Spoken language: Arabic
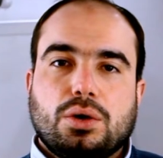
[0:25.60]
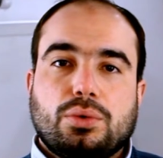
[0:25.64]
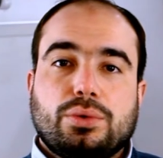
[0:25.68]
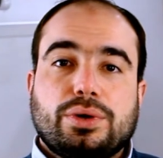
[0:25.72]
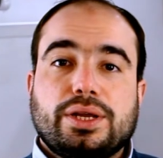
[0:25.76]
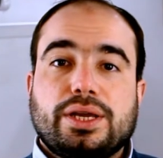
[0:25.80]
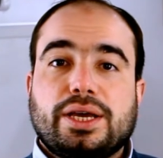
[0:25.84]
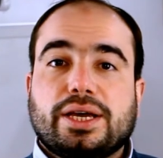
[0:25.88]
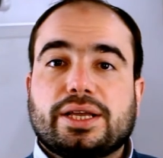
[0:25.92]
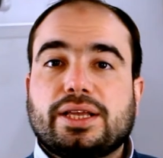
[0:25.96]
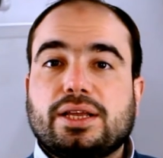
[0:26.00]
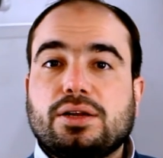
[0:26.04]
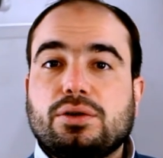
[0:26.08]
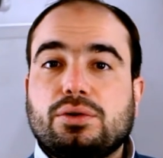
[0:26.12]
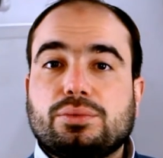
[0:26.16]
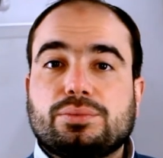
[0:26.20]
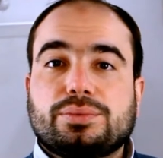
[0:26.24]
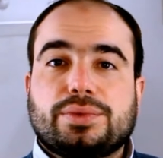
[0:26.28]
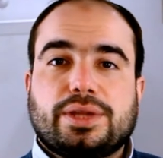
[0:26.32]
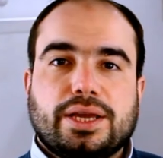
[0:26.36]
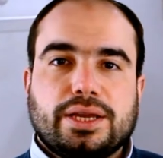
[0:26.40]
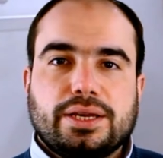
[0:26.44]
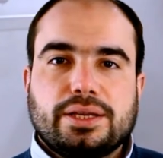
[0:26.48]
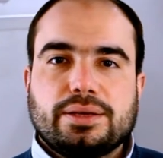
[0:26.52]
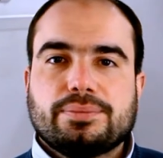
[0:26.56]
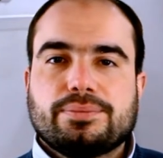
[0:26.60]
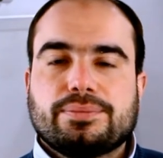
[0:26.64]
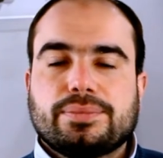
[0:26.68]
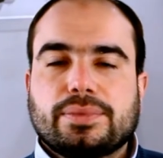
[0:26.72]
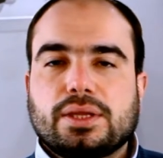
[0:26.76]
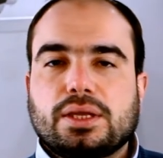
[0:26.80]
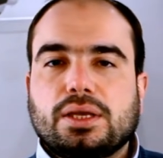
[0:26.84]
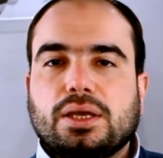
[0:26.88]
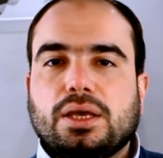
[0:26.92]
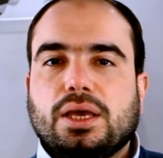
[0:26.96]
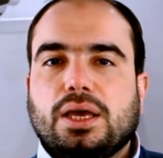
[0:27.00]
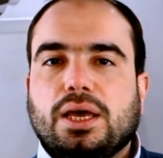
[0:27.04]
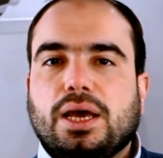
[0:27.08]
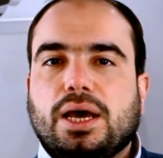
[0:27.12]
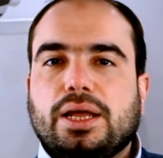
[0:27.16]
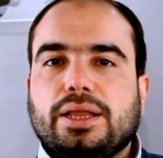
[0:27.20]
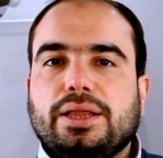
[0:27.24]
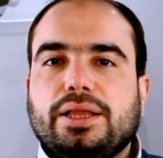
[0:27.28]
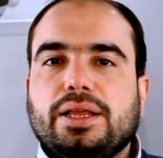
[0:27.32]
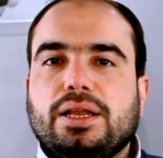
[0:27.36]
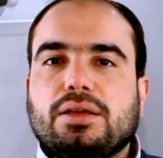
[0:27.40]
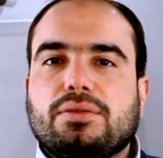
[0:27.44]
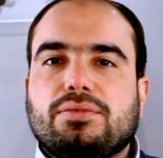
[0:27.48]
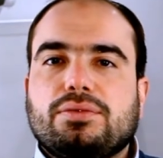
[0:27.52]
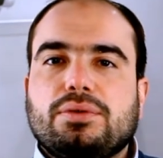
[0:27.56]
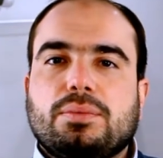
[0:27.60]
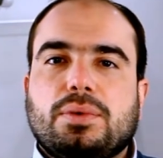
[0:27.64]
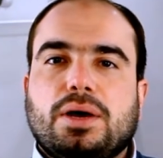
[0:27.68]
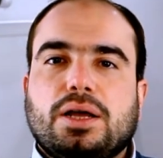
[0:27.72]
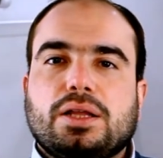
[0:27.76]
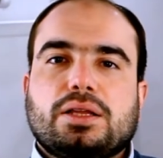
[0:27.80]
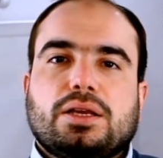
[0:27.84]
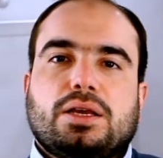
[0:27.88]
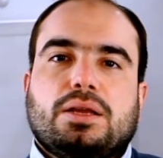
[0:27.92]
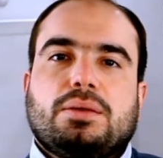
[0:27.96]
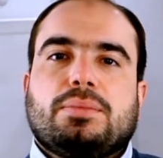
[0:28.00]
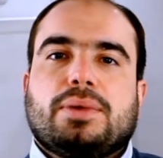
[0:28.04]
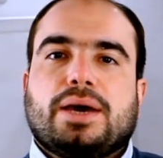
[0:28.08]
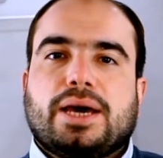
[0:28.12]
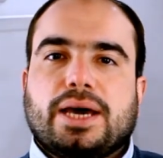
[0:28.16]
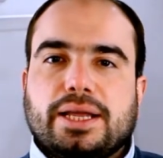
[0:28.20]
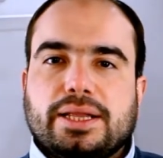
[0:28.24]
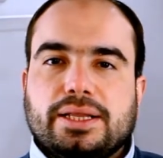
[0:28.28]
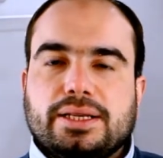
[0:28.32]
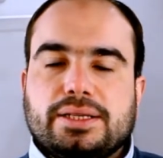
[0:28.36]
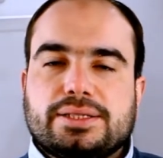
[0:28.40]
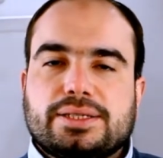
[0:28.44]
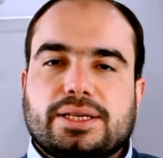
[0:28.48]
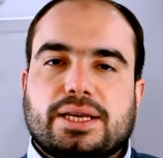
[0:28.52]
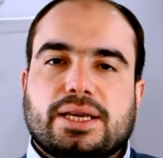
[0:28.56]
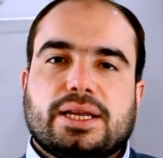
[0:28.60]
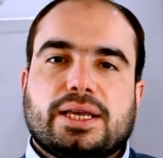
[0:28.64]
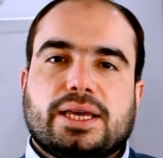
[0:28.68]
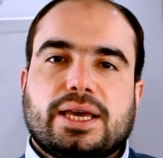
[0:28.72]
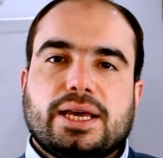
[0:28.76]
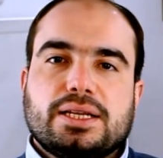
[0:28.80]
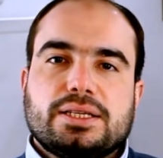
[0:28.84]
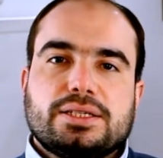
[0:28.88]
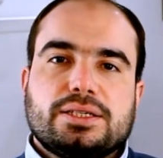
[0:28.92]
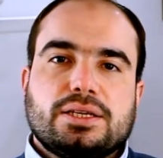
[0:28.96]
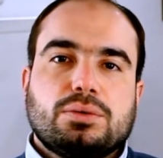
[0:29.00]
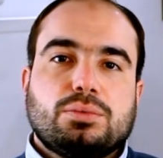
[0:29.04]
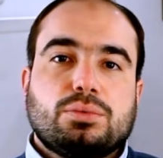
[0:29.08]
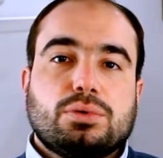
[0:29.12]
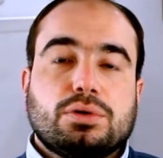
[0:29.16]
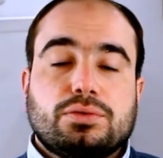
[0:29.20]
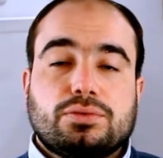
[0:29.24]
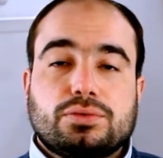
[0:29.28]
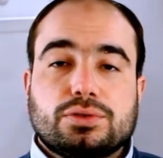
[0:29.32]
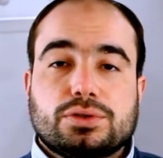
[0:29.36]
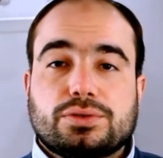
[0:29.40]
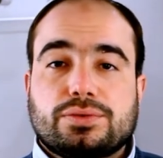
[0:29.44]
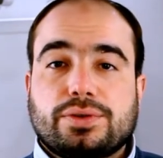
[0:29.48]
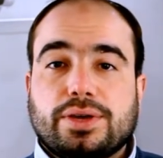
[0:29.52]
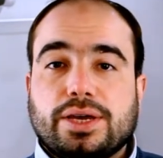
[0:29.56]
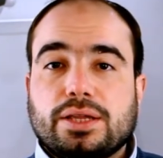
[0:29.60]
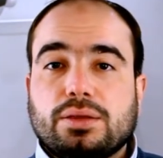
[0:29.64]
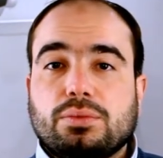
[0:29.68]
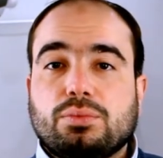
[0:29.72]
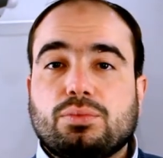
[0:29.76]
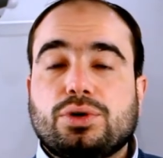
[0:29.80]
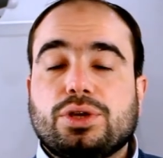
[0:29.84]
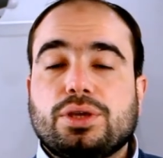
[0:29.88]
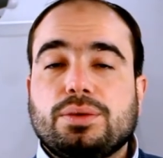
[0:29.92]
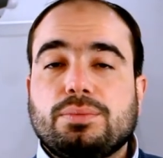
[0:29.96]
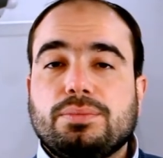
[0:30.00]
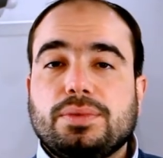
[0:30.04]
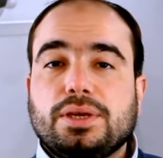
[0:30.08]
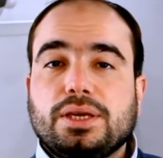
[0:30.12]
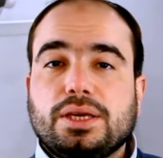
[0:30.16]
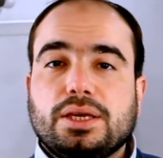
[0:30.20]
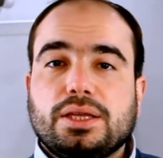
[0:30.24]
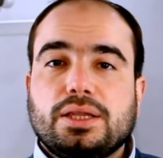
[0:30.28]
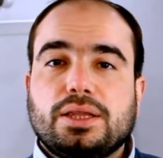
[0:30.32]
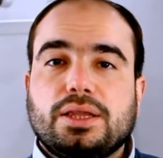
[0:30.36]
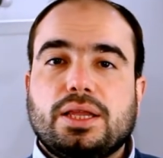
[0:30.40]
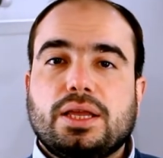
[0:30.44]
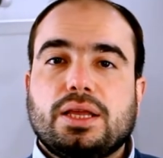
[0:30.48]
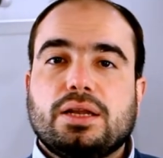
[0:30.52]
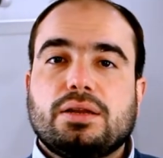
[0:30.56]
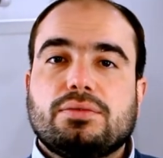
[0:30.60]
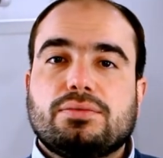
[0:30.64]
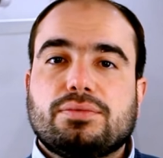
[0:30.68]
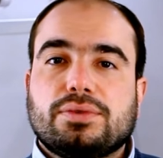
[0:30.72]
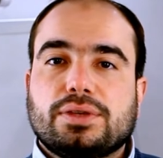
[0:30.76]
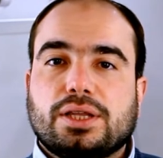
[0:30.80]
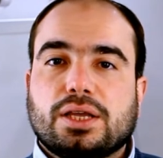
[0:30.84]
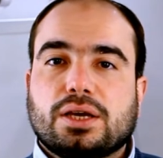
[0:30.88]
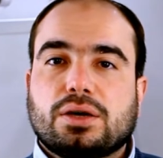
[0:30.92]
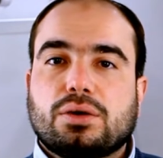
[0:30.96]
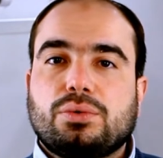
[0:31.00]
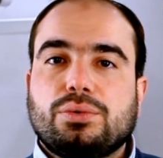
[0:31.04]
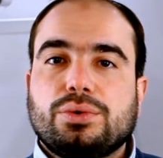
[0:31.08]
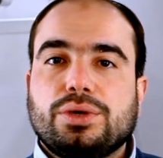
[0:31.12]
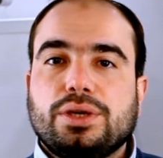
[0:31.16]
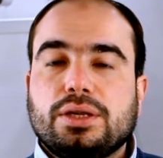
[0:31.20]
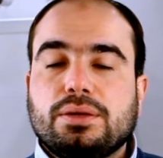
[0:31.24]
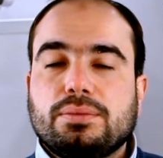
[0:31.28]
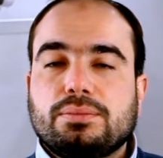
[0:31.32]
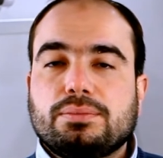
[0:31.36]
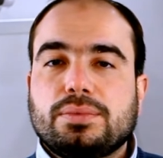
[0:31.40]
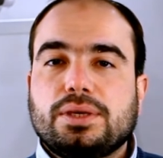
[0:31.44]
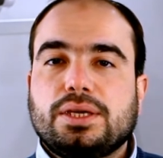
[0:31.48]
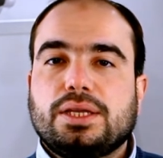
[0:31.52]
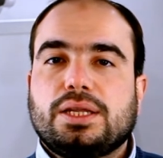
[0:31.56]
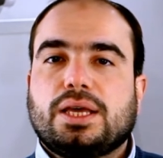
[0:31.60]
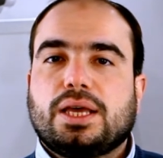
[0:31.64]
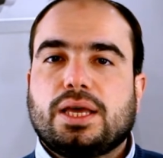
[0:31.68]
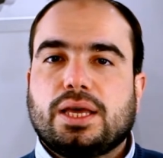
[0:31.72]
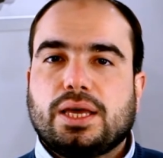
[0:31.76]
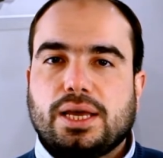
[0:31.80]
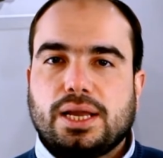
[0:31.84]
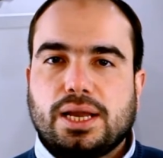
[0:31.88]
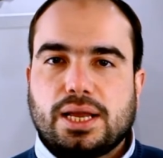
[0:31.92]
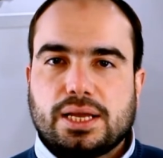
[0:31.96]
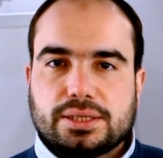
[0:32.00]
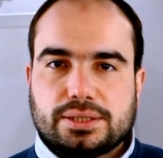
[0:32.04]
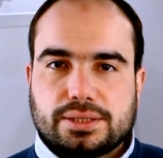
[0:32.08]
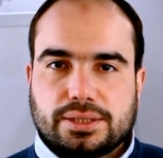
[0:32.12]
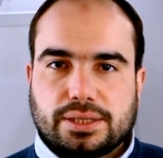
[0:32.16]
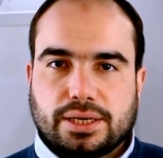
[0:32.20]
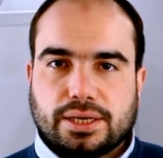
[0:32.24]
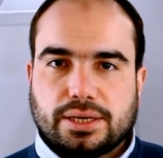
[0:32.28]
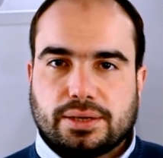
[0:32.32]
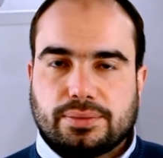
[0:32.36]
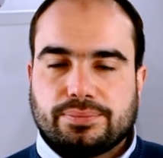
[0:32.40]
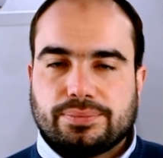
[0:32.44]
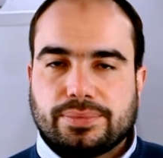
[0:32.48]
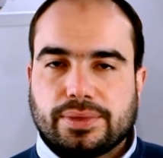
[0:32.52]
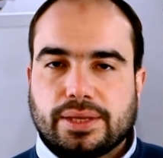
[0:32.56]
ورجعنا لكم تاني عندنا في بعض المعادن زي الكالسيوم والفوسفات مهمين جدا في تكوين مينا الأسنان